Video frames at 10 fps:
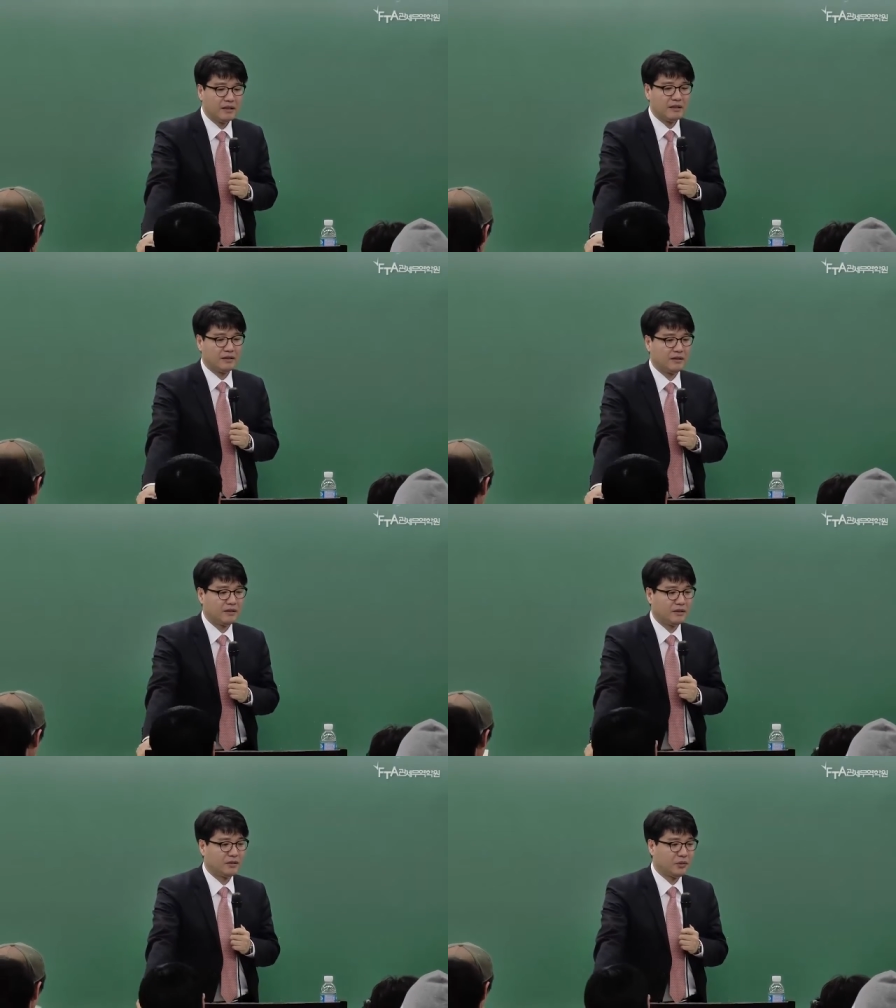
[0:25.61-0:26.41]

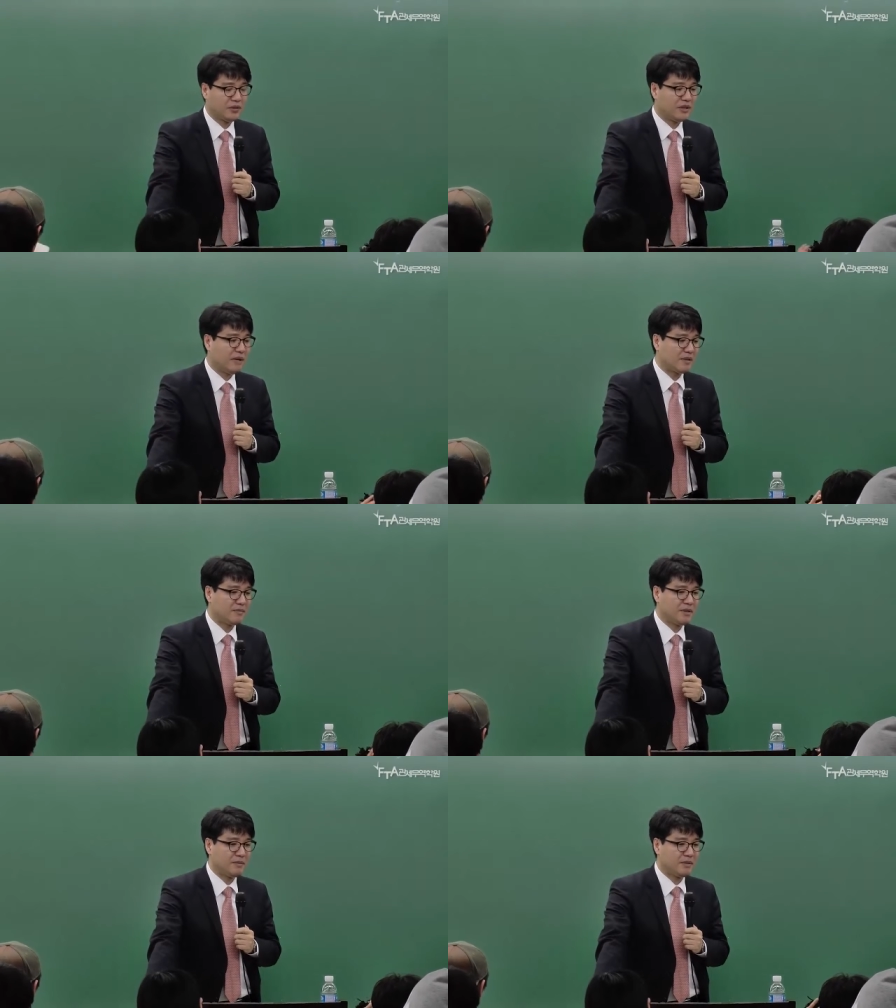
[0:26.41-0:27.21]
어, 솔직히
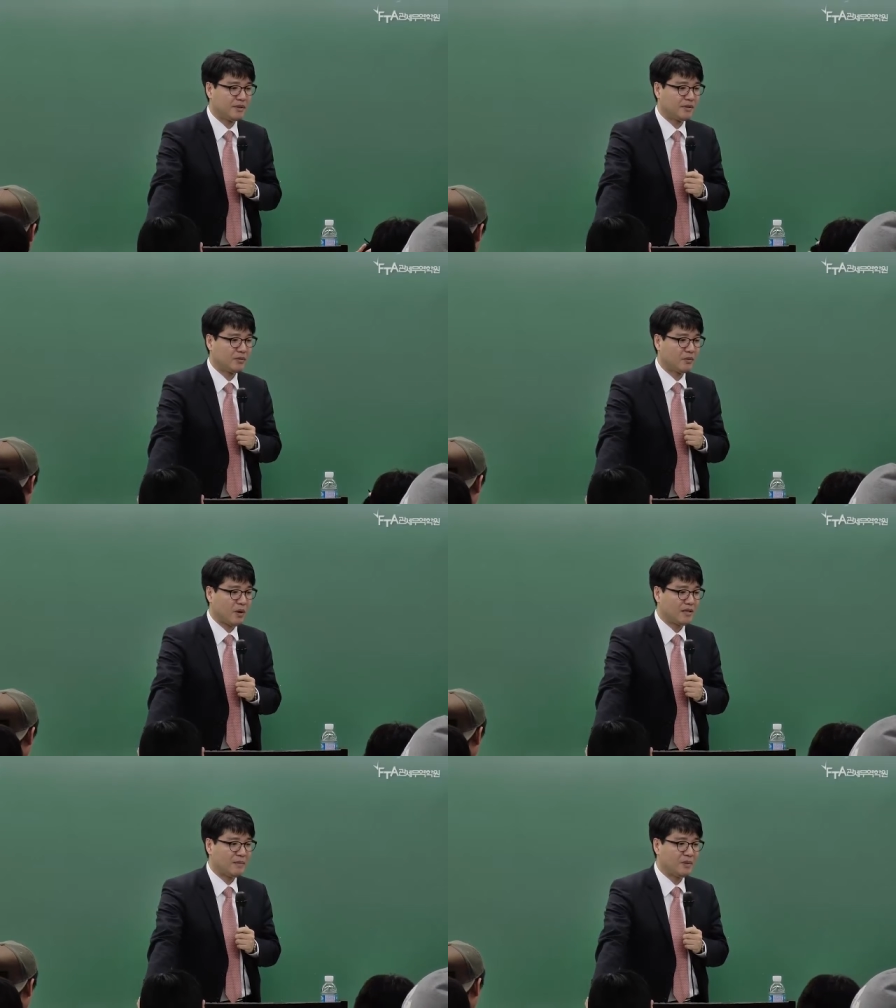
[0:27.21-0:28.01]
말씀드리면
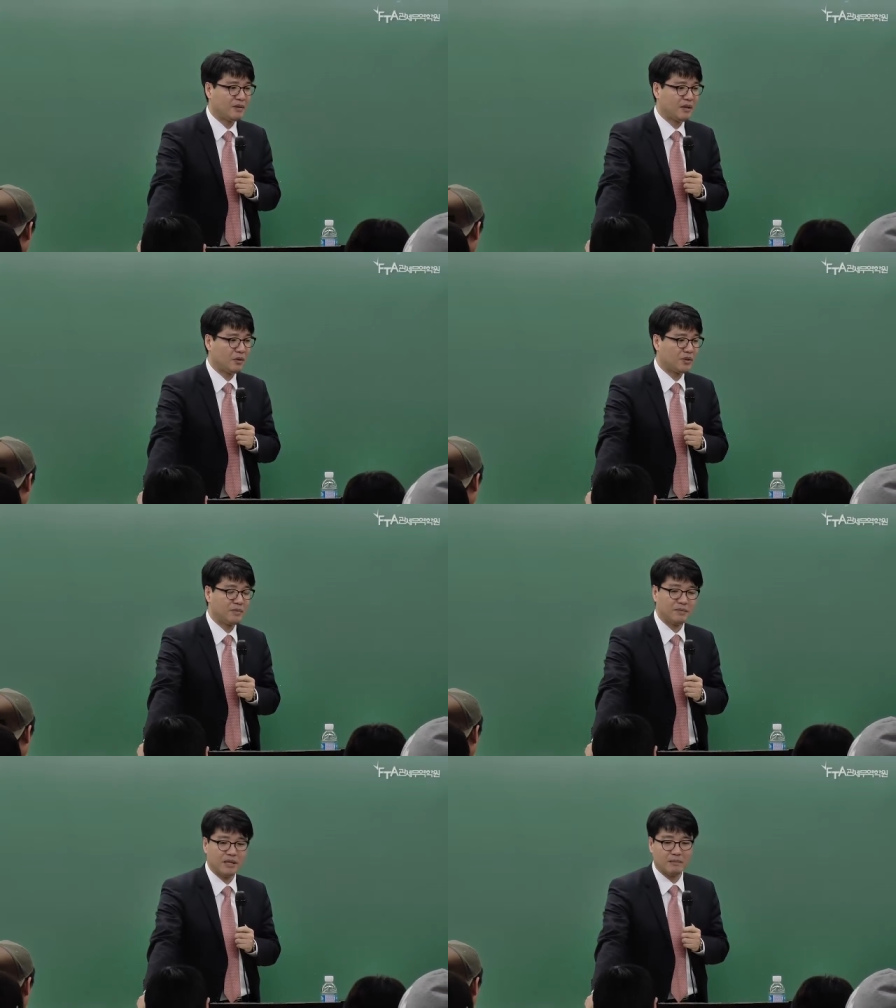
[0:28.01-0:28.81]
관세 평가
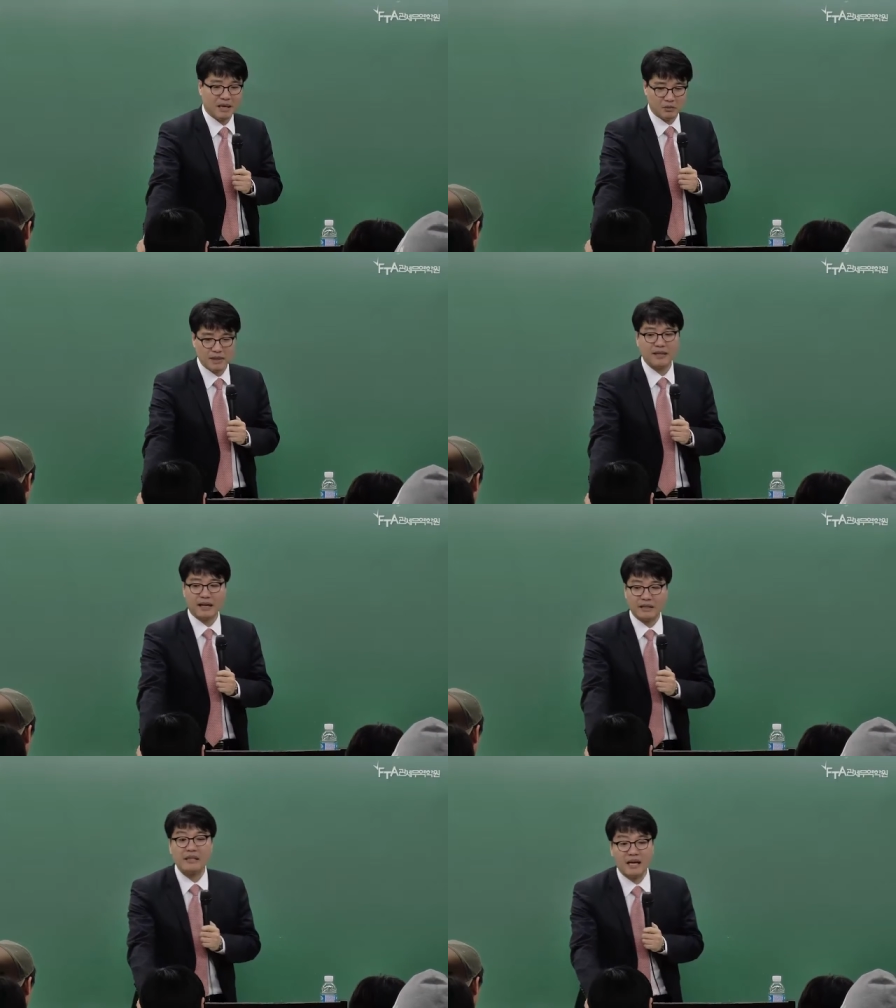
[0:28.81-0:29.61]
50점짜리
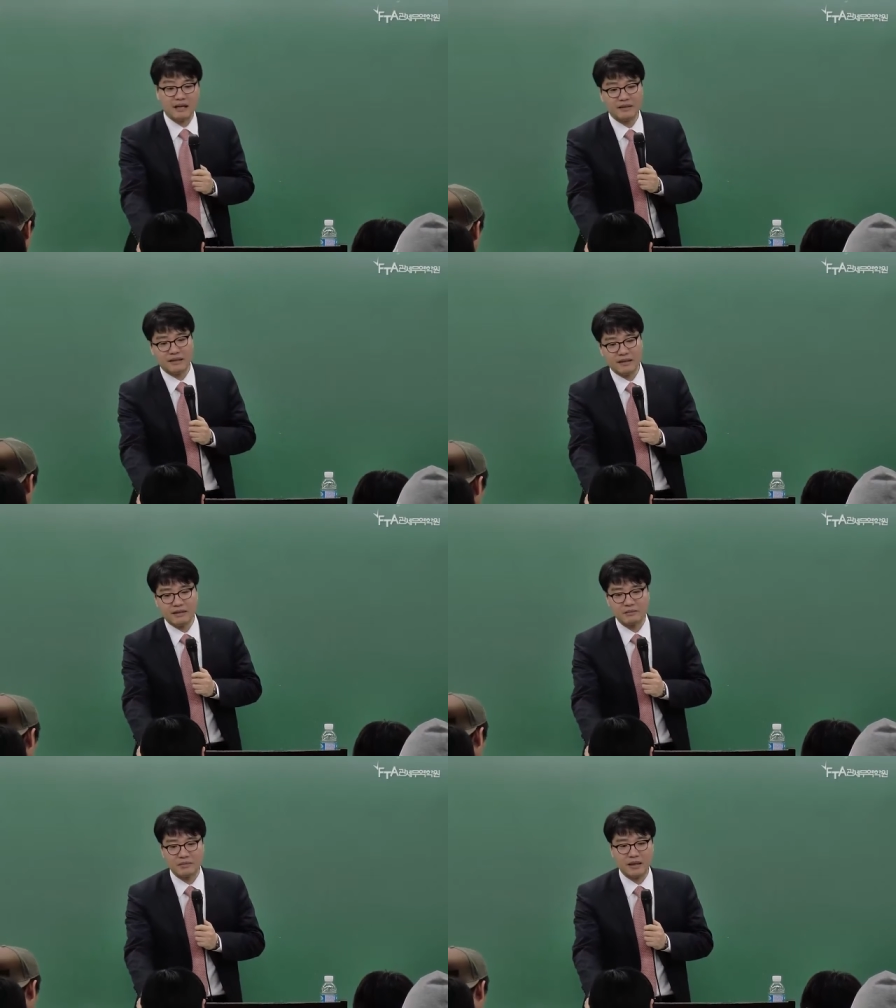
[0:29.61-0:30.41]
바로메타가 아니냐라는
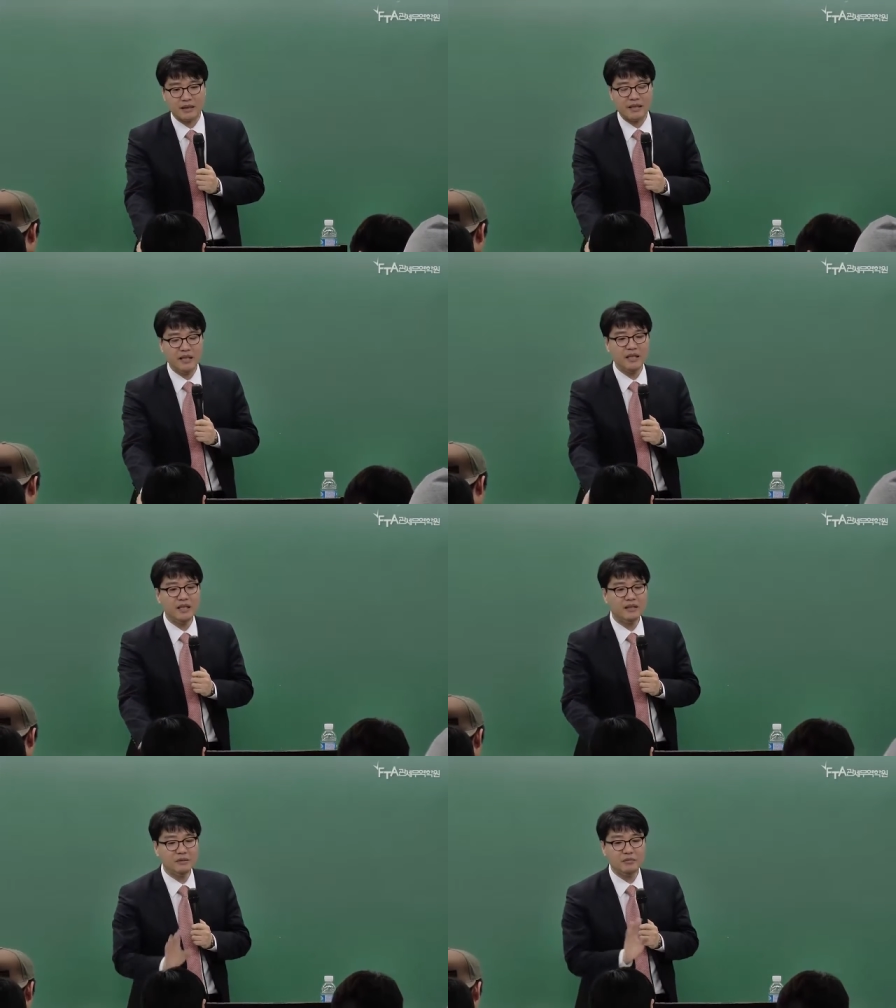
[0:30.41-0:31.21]
생각이 듭니다.
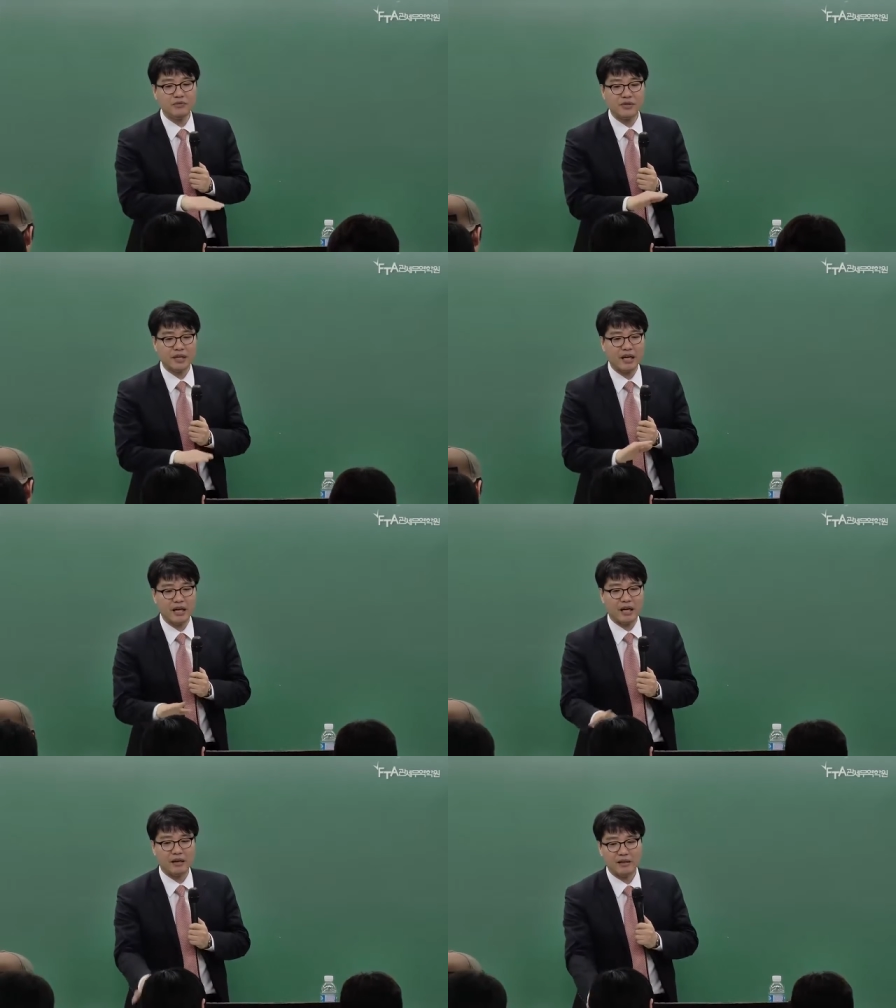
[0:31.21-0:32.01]
이런
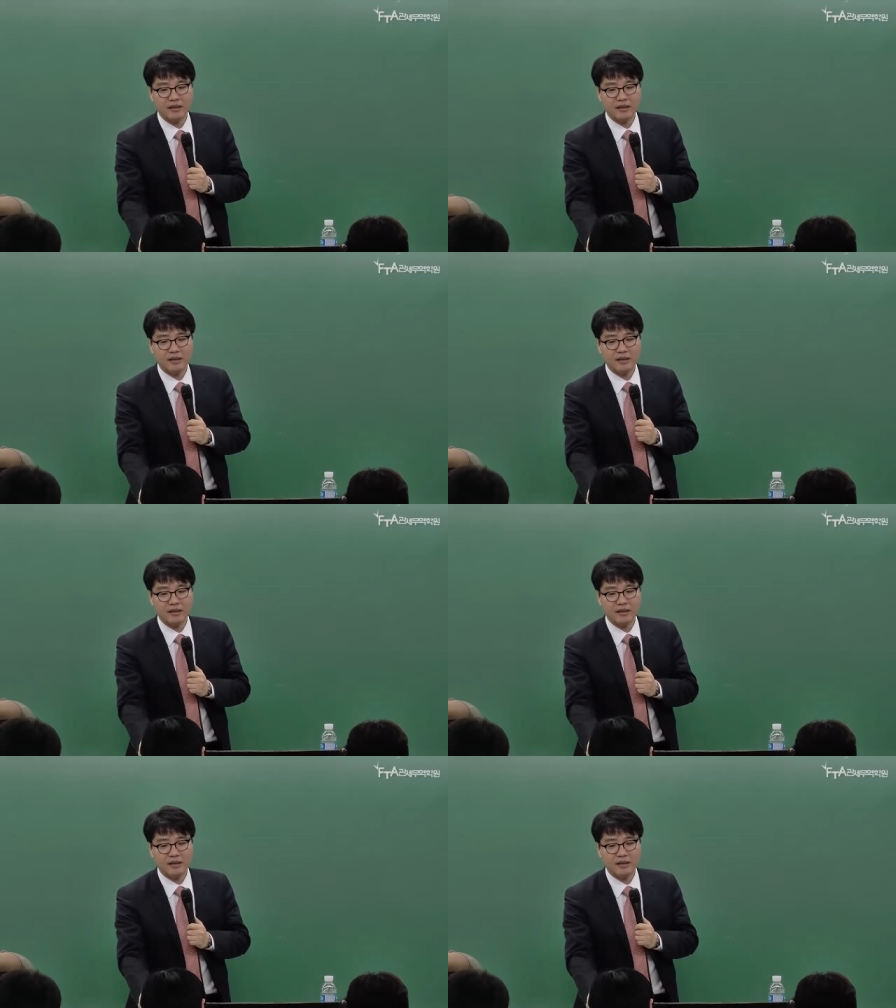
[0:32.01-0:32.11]
문제가